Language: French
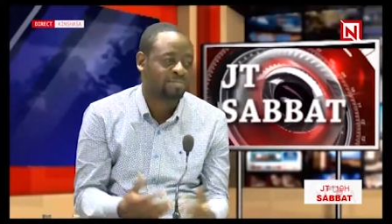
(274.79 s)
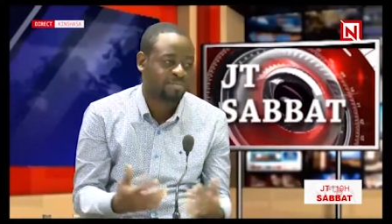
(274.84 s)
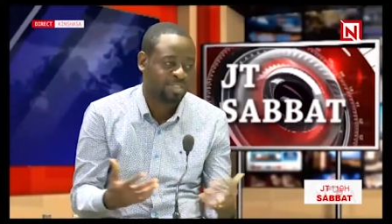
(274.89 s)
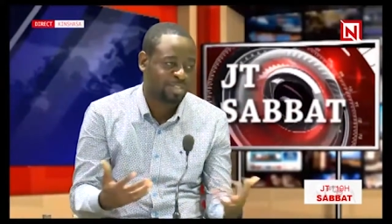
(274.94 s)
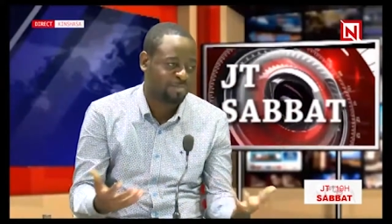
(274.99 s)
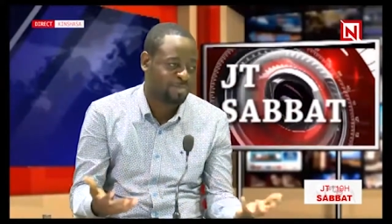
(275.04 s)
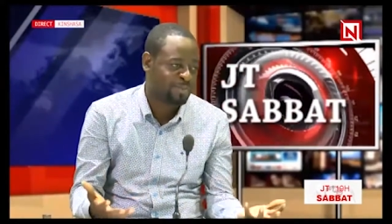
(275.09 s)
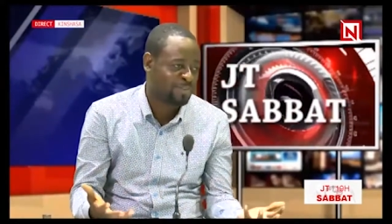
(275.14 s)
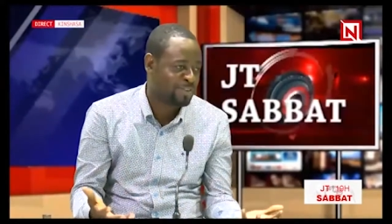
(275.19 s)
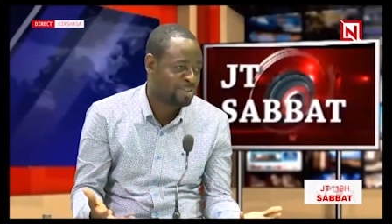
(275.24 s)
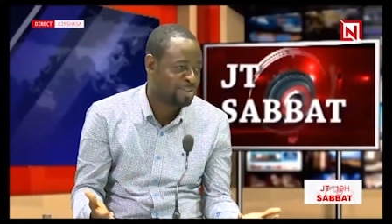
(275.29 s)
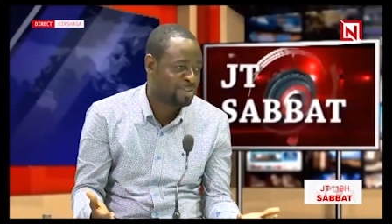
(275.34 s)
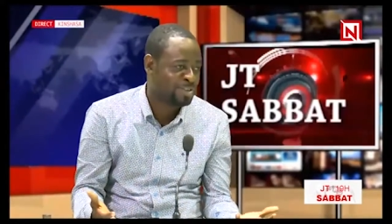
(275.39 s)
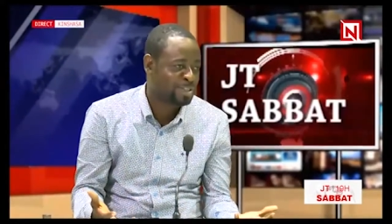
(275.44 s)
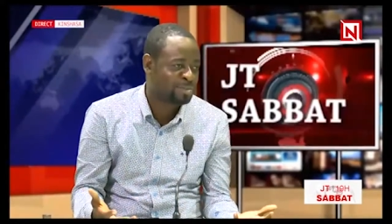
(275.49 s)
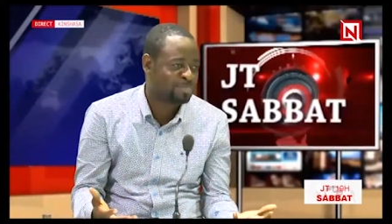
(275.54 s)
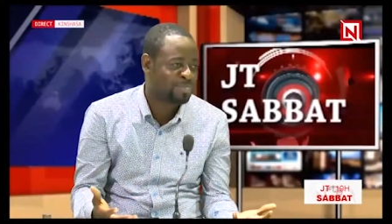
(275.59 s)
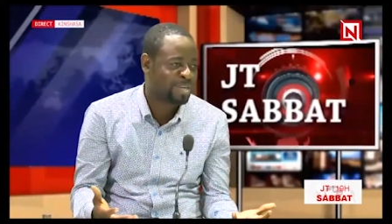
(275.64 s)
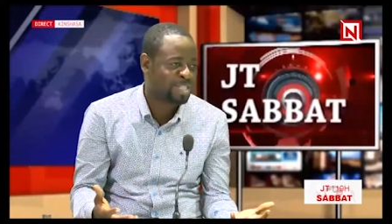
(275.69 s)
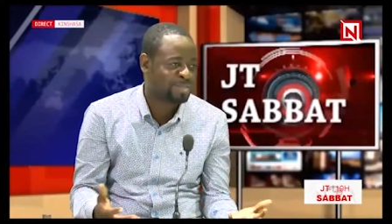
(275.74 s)
Ça me fait de
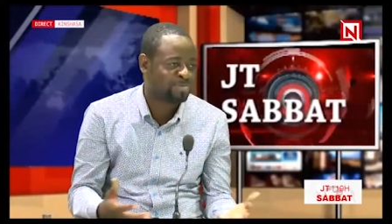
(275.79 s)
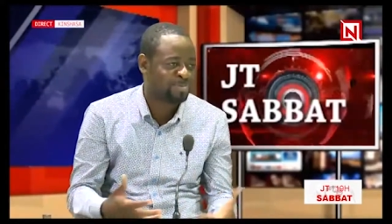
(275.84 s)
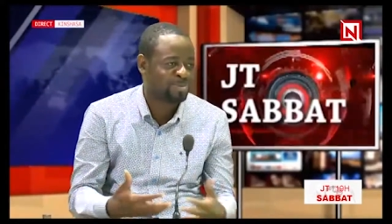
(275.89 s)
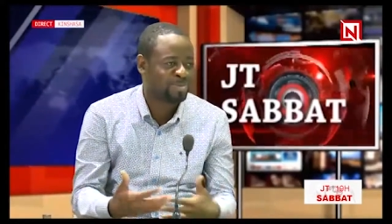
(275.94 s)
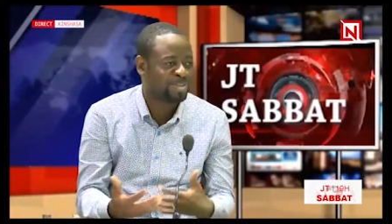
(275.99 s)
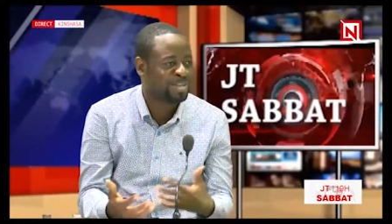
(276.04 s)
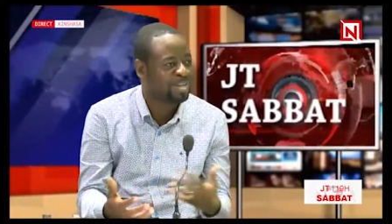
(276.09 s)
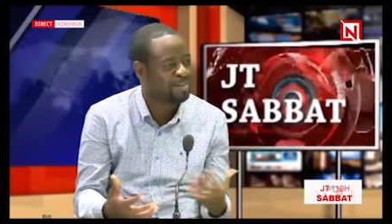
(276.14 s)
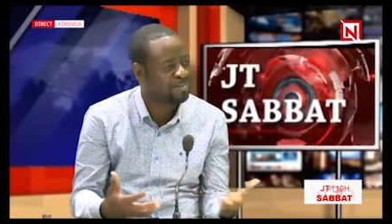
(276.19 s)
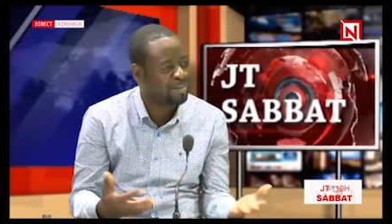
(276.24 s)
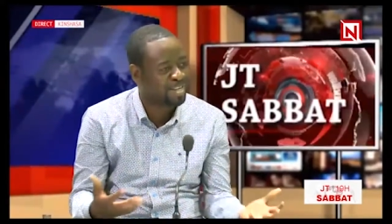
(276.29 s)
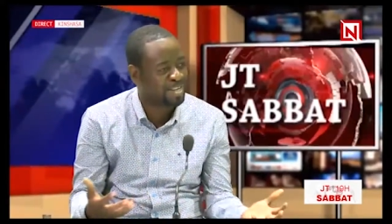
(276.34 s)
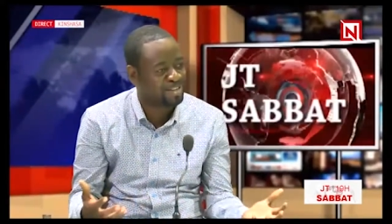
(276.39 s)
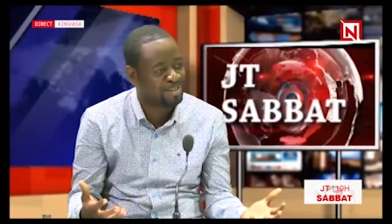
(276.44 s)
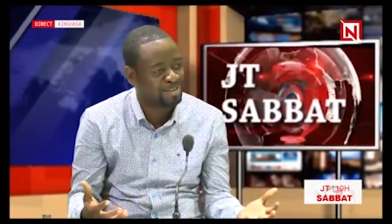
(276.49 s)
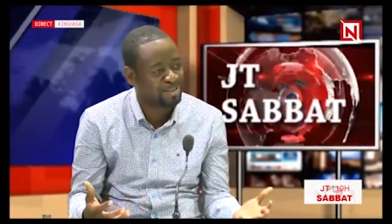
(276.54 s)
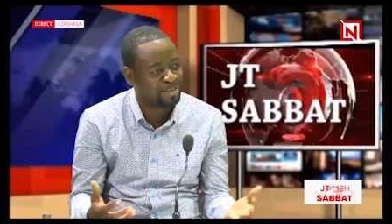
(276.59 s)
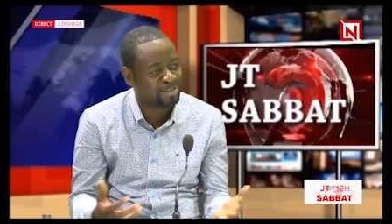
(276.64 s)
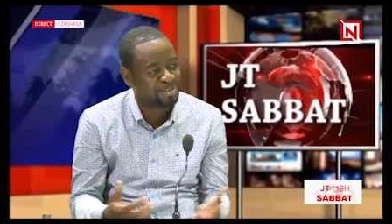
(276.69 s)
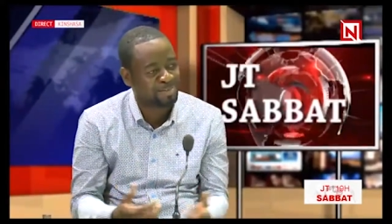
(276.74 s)
l'espace pour travailler
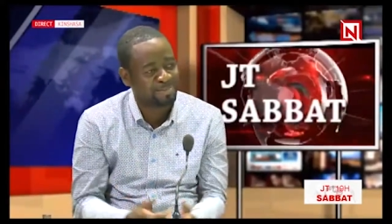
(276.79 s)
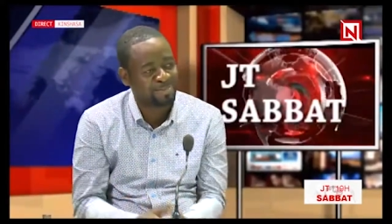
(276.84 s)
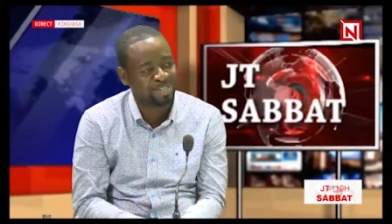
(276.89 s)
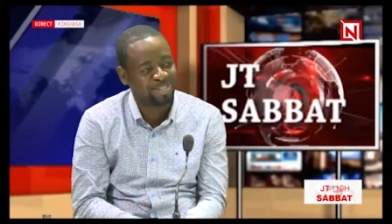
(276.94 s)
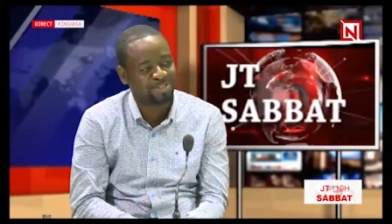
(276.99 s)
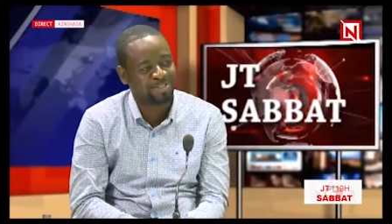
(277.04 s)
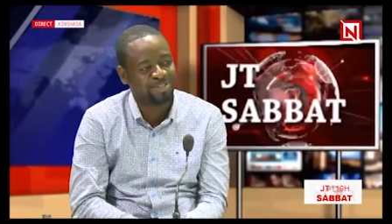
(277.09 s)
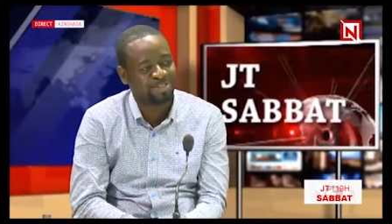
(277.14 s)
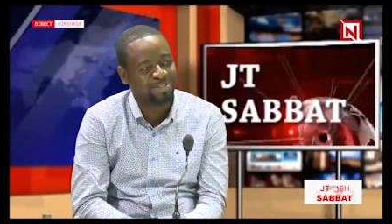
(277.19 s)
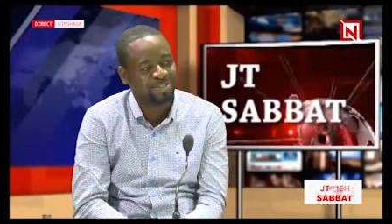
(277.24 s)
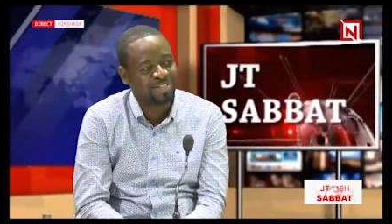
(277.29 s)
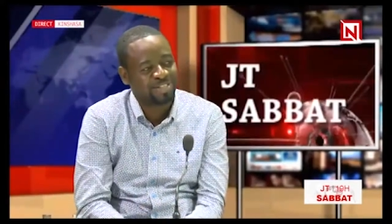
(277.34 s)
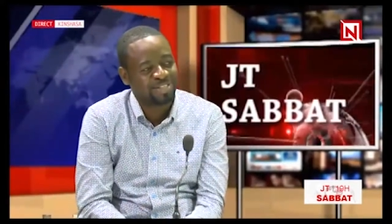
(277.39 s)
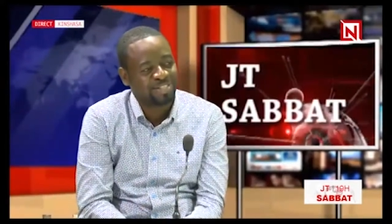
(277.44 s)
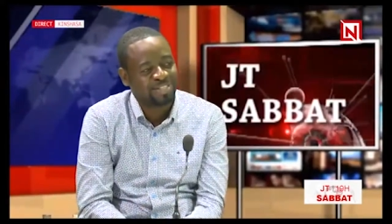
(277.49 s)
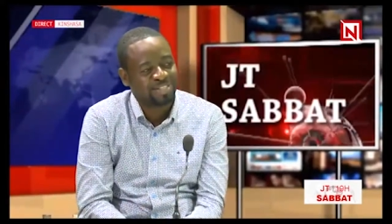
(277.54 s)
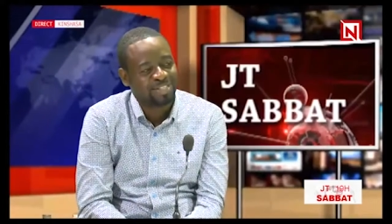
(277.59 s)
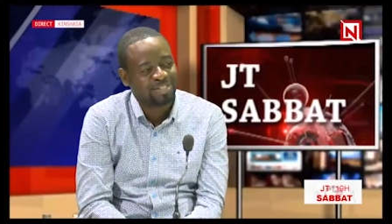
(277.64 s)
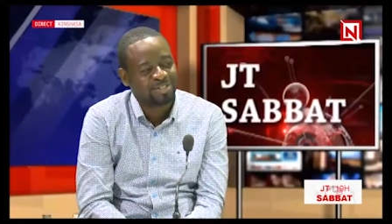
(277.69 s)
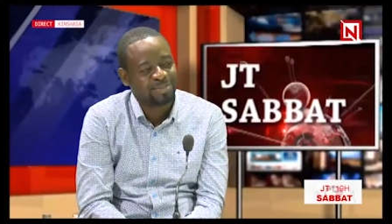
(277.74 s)
dans le domaine euh,
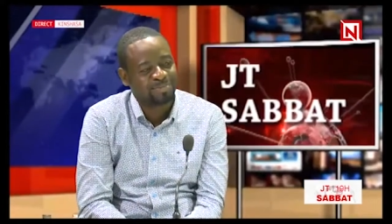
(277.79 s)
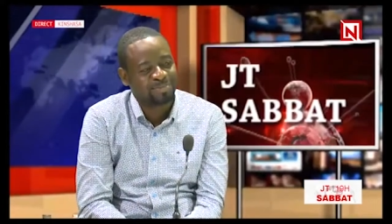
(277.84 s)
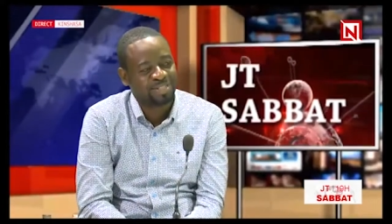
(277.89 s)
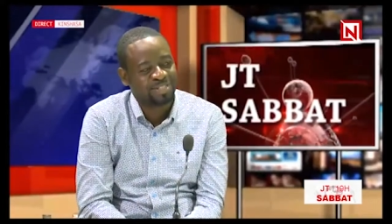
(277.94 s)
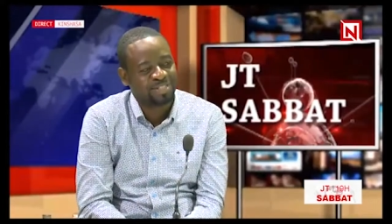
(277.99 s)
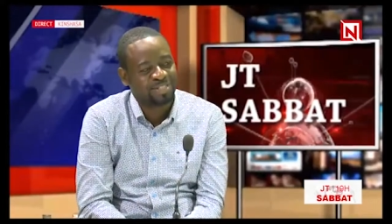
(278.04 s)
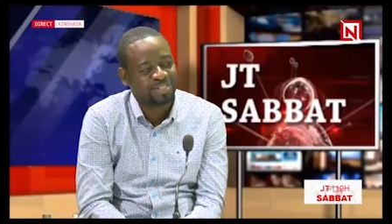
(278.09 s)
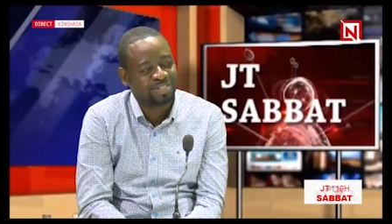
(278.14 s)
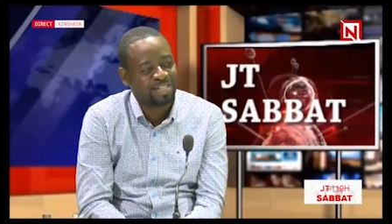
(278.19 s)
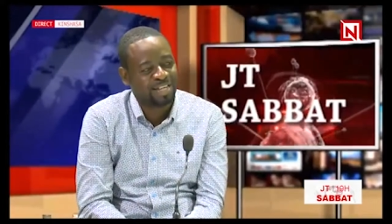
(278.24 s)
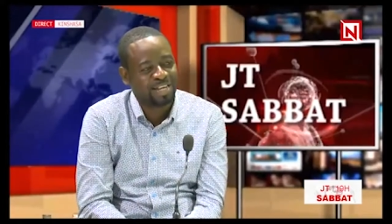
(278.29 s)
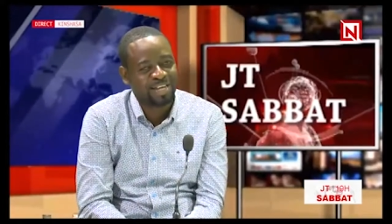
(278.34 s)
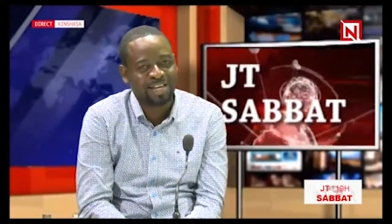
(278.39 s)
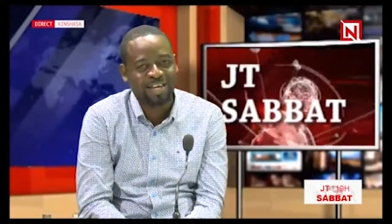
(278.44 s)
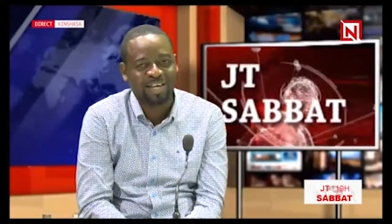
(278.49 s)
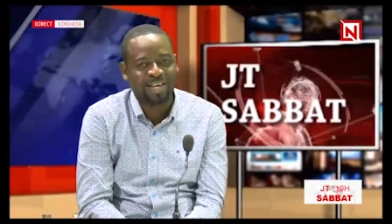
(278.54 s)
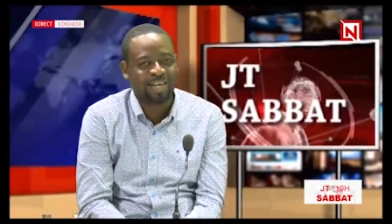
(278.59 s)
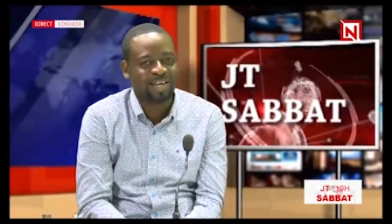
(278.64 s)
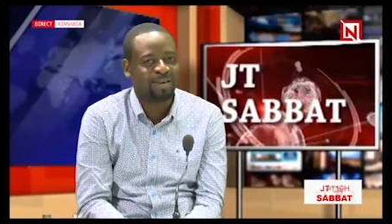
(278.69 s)
du ministère.